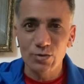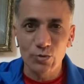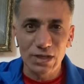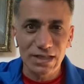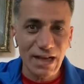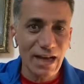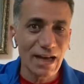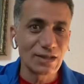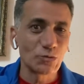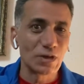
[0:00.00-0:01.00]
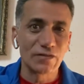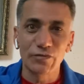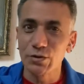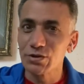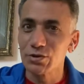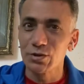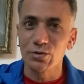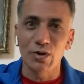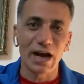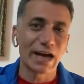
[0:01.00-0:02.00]
والسكن والفندق
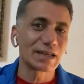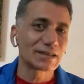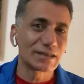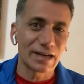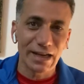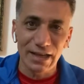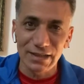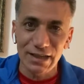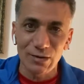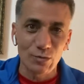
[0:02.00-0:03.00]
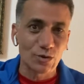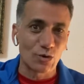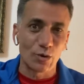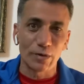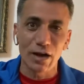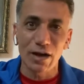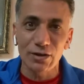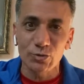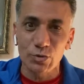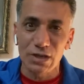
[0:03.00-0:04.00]
وحاجات كتيرة جدا
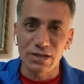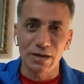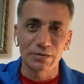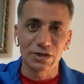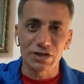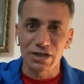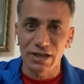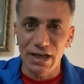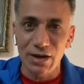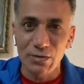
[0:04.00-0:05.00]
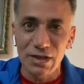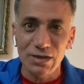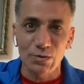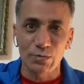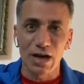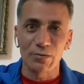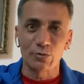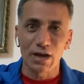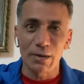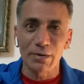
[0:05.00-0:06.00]
وصعوبات وإصابة الشناوي ثم
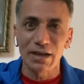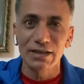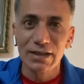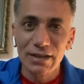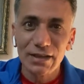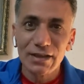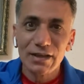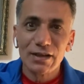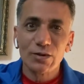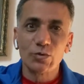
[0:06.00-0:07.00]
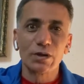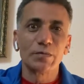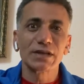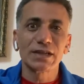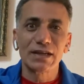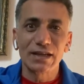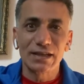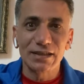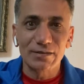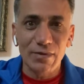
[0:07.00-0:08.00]
أبو جبل والبطل
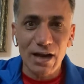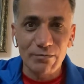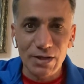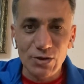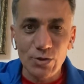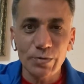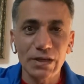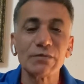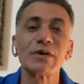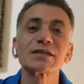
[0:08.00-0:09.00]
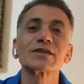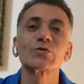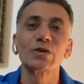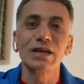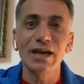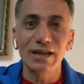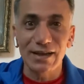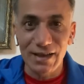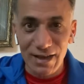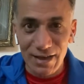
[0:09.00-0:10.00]
الجديد محمد صبحي مصر كلها
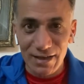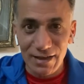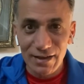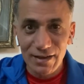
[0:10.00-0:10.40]
رجالة